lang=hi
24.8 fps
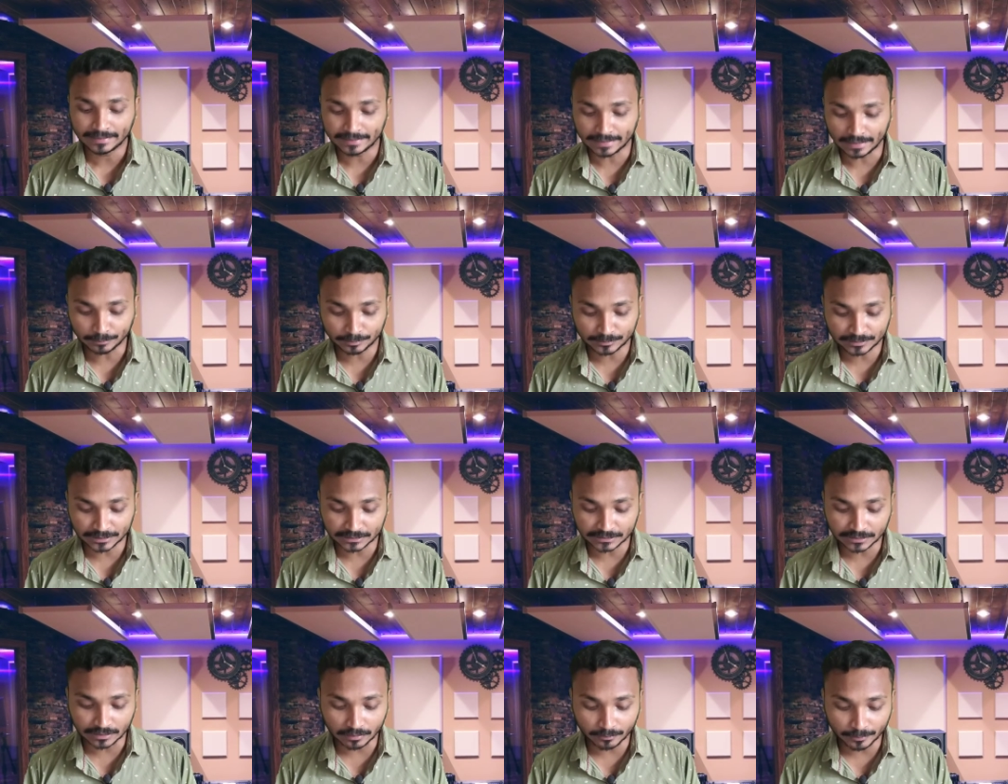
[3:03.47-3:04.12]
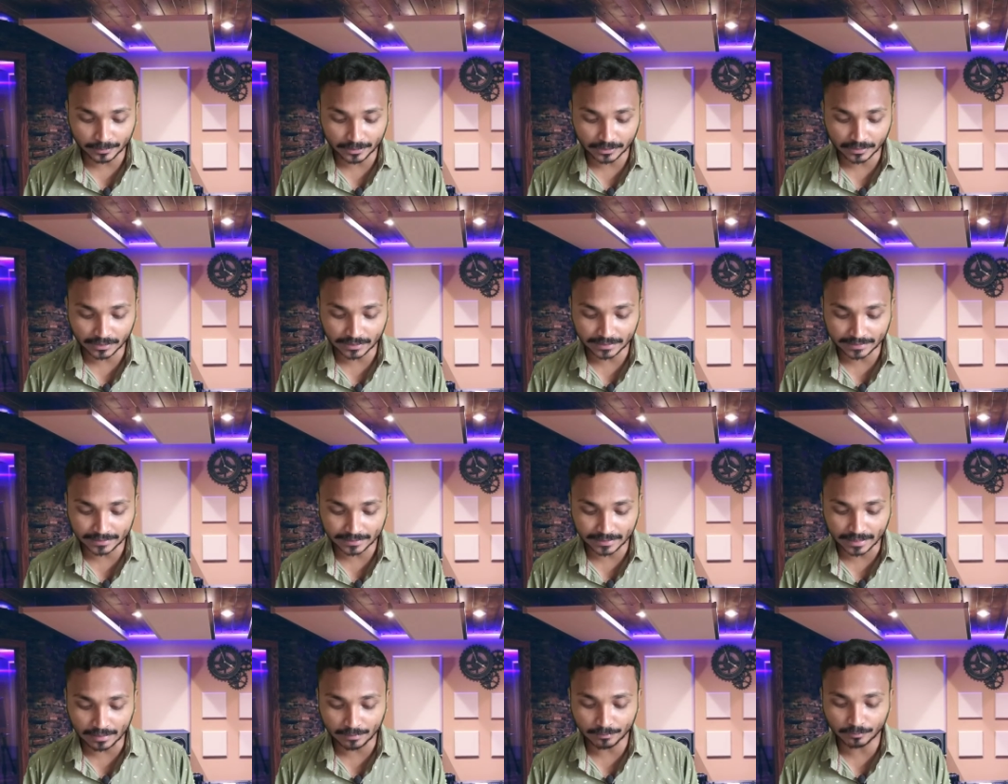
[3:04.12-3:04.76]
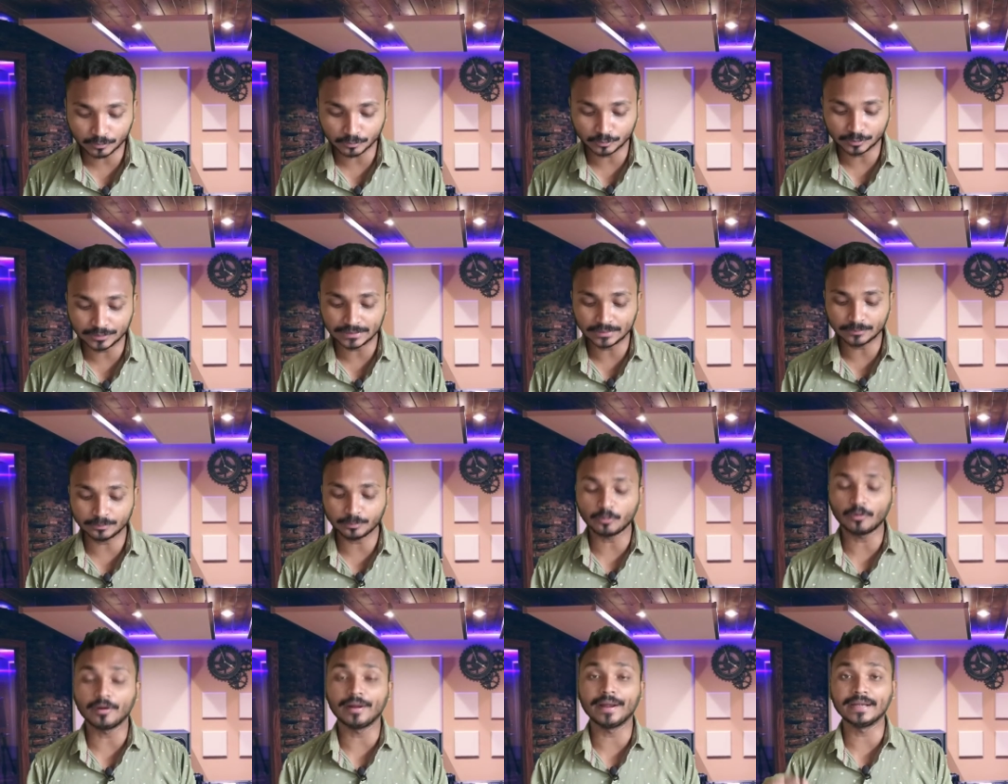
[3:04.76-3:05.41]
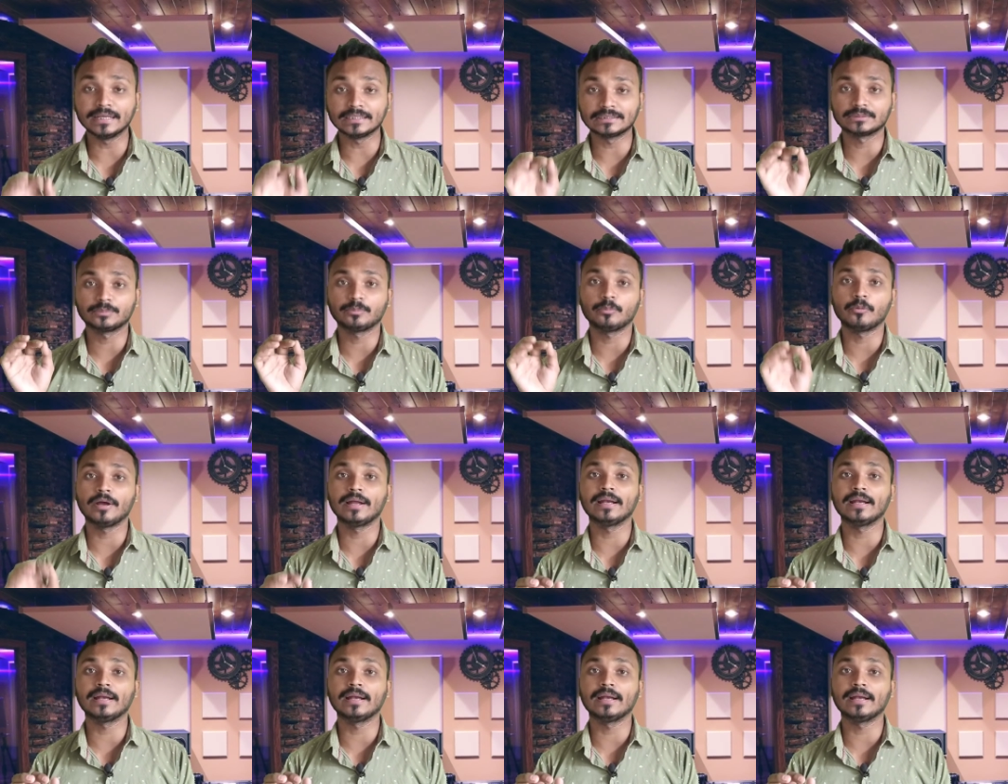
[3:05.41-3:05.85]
कैप्चर सॉल्विंग करके आप विन पॉइंट्स